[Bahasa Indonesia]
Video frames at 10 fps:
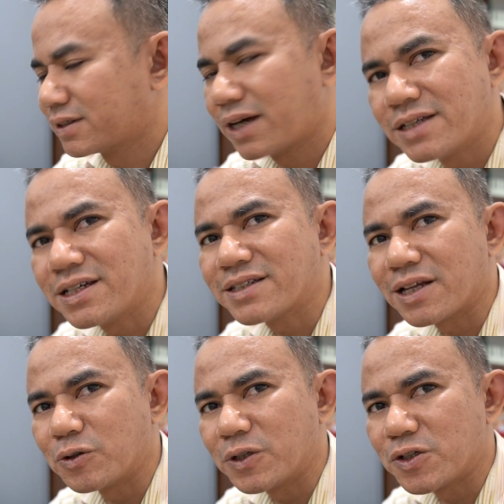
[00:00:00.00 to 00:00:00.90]
hanya
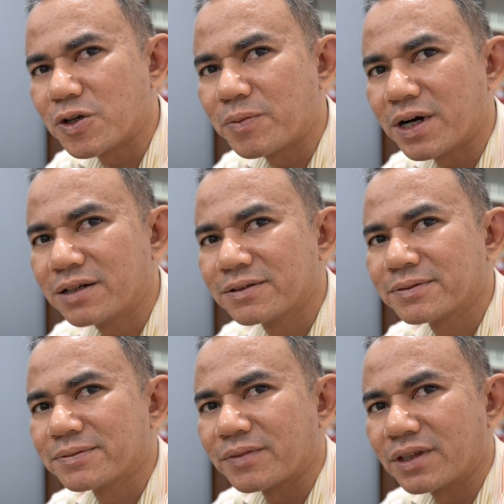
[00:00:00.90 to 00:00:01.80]
satu titik coba
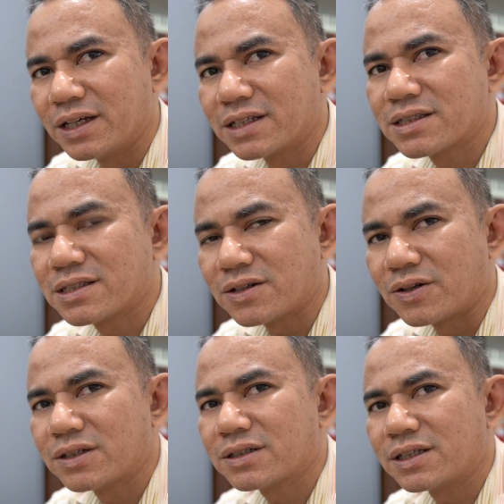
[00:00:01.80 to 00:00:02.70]

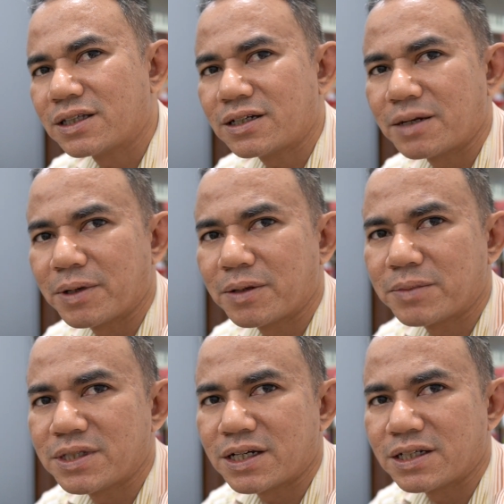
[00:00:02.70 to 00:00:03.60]
x0 kita dapat
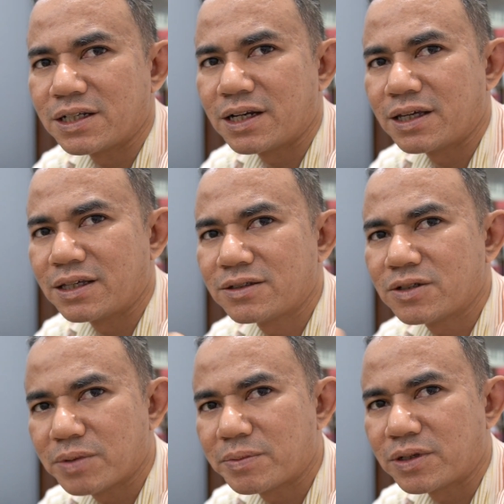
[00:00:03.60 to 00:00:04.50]
mencari nilai
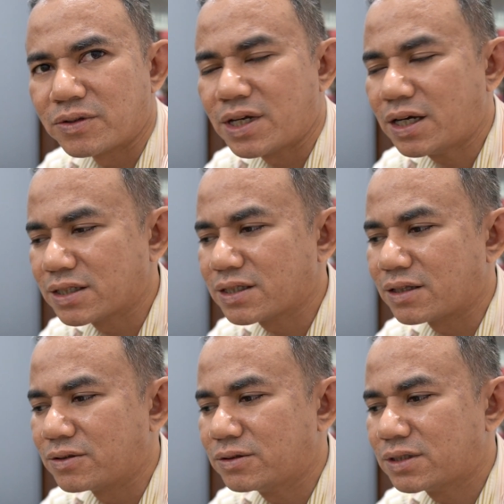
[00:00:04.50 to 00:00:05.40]
coba berikutnya
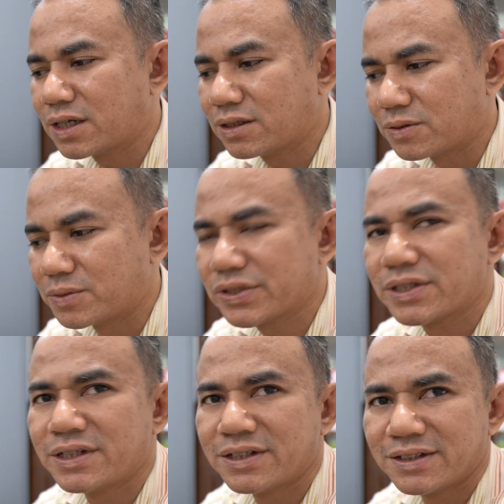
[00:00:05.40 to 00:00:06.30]
x1 dengan rumus
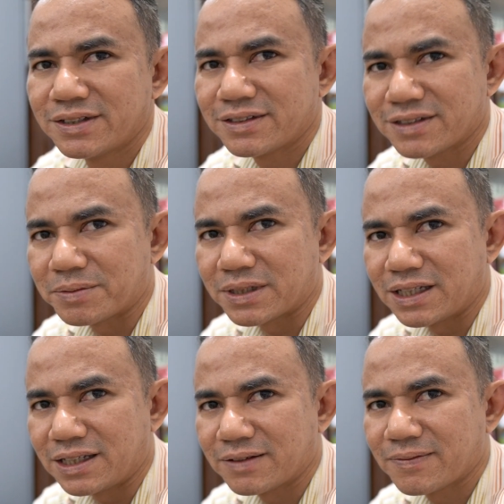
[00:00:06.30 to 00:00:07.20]

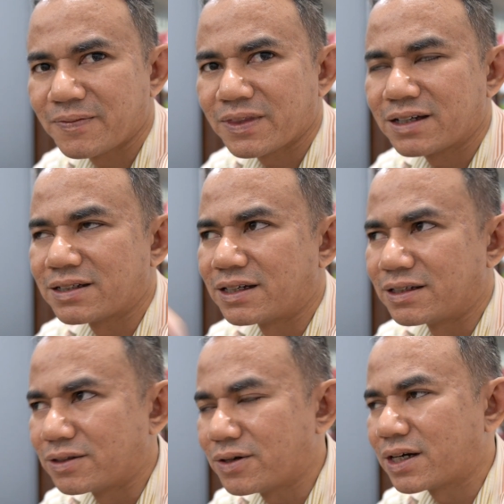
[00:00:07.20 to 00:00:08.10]
seperti ini dan
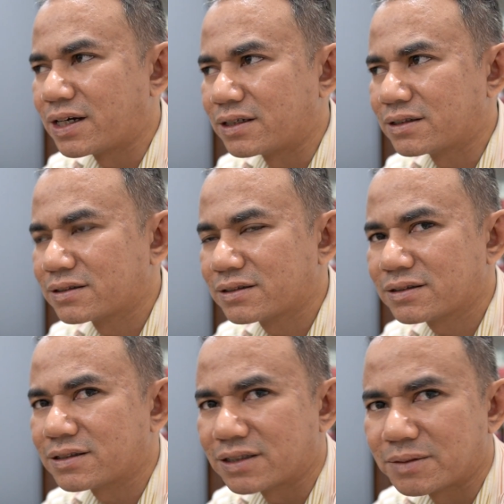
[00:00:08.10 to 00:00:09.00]
itu akan
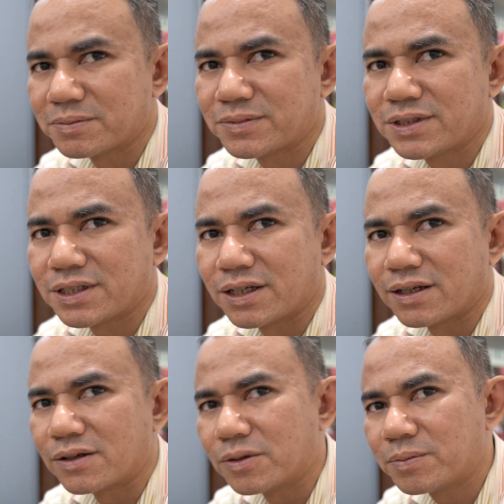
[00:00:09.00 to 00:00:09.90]
tetap di
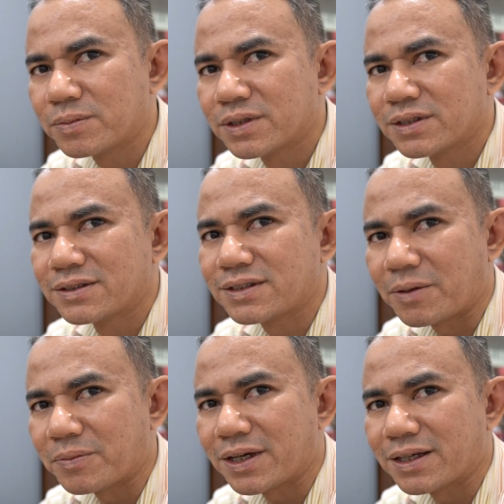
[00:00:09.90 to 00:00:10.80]
loop
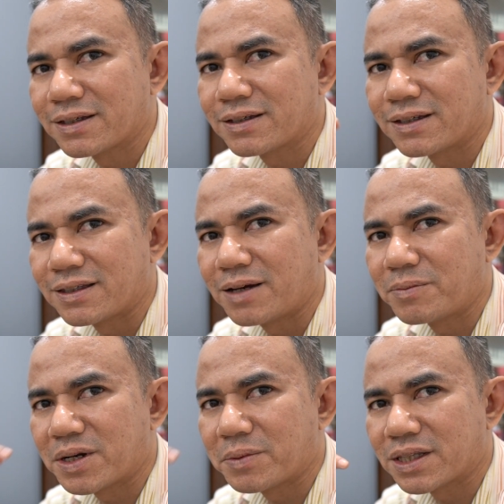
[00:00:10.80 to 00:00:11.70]
sampai kita
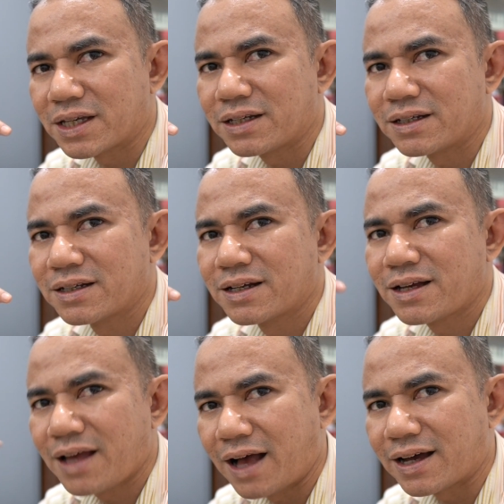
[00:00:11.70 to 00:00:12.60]
mendapatkan
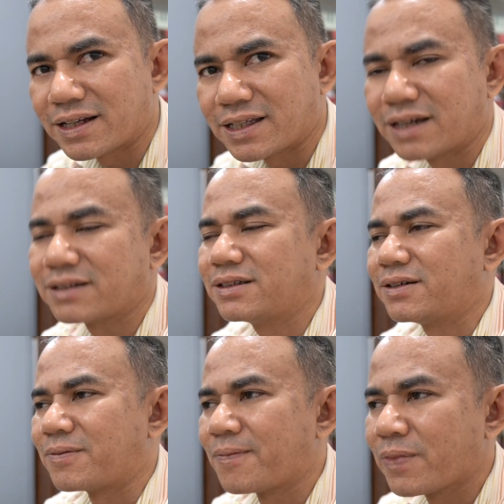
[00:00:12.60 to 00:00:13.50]
akarnya. Oke,
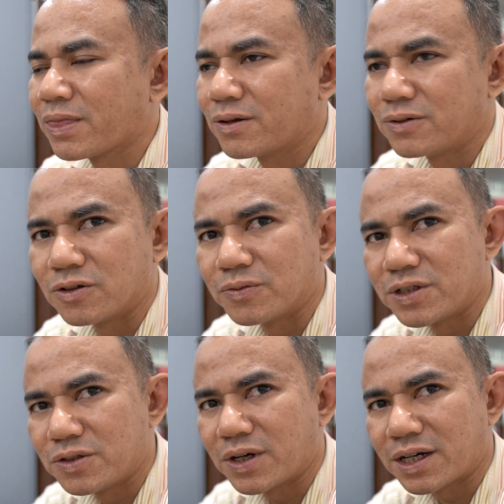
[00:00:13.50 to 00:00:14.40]
untuk
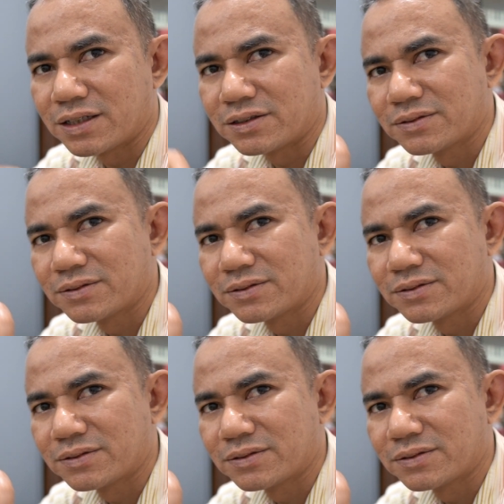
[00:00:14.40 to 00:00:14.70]
video akan